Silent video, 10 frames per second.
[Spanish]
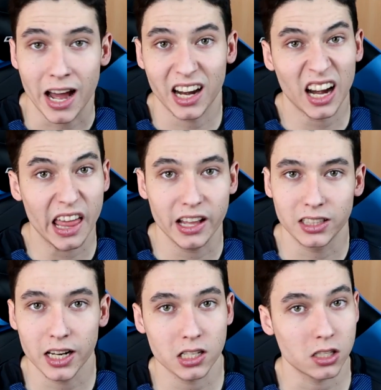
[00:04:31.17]
a regla de
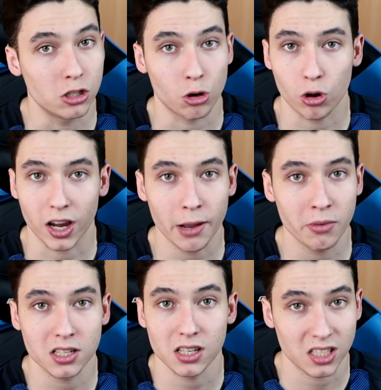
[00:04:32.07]
3, yo creo que
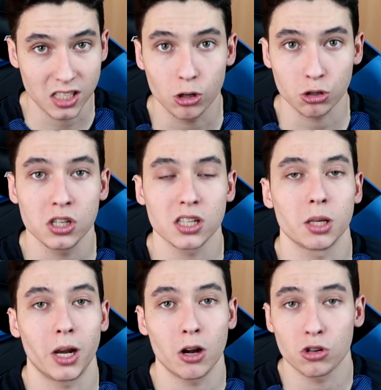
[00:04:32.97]
James sí o sí
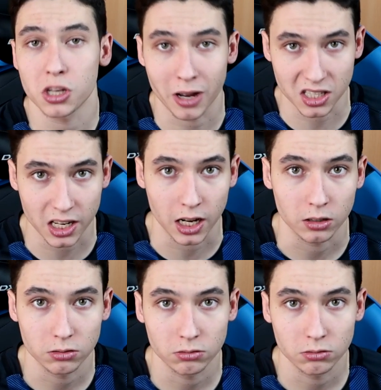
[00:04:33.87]
este verano se marchará.